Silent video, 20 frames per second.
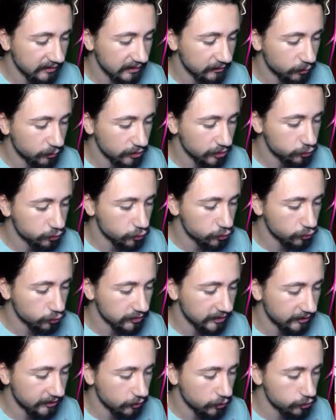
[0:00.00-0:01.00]
Evet burada
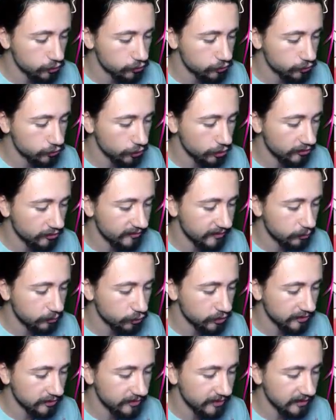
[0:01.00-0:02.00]
çocuklar koşturuyor ve
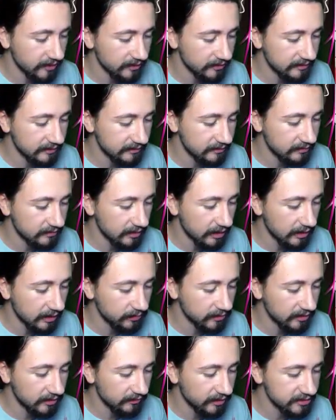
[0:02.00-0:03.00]
burada bir
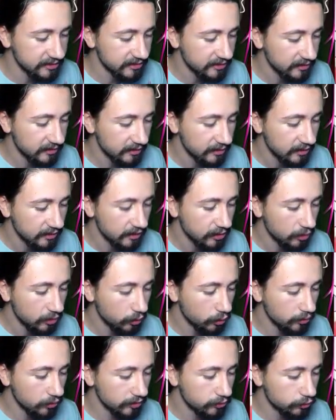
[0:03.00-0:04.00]
abla var.
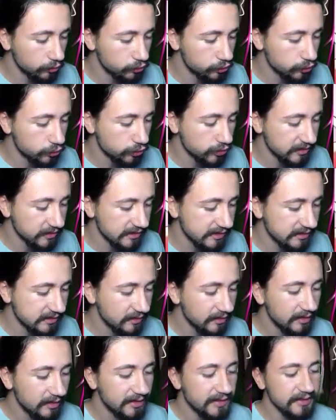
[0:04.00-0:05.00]
Onunla
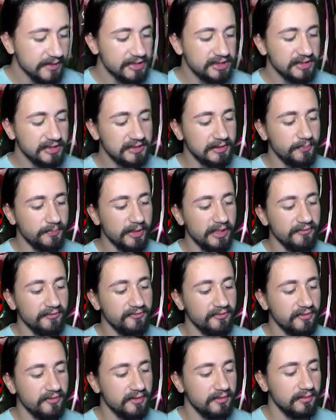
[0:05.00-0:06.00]
konuşursanız
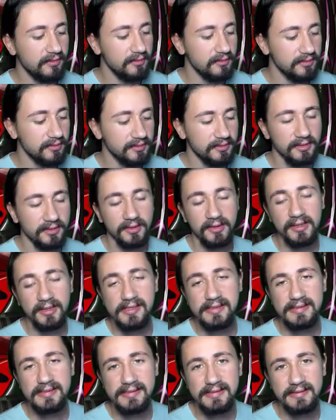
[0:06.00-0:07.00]
Jigglypuff
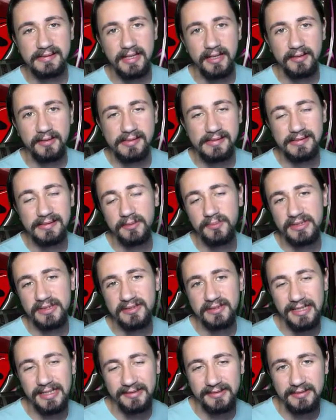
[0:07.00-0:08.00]
e, sizden, size
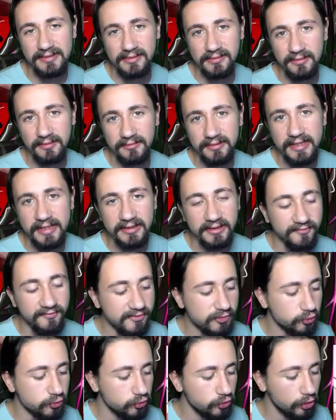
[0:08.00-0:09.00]
bir trade
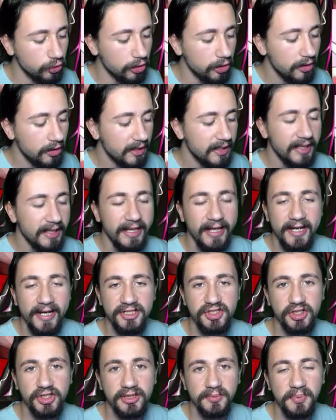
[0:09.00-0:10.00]
teklifi sunuyor.
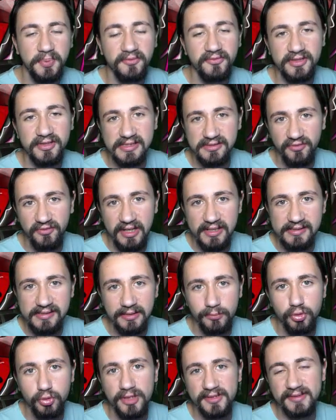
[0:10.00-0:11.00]
Eğer Jigglypuff'ınız
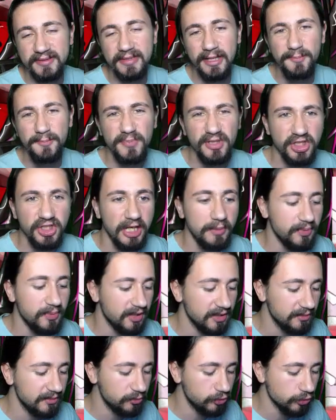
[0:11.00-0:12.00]
varsa bu kadından bir şarp
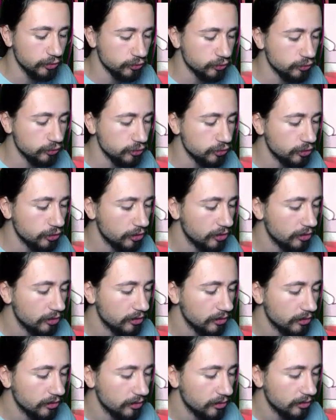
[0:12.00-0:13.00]
alabiliyorsunuz.
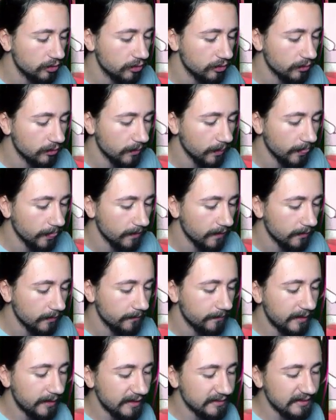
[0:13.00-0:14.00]

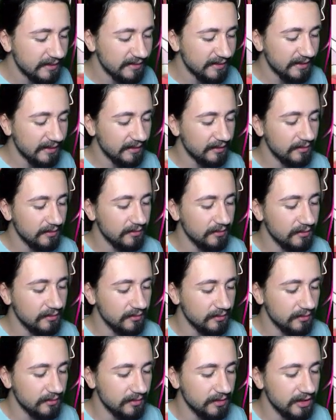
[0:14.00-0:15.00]
Bende de
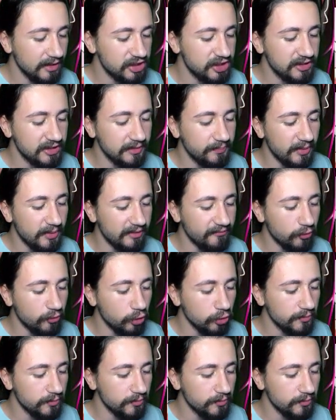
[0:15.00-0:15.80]
e, Jigglypuff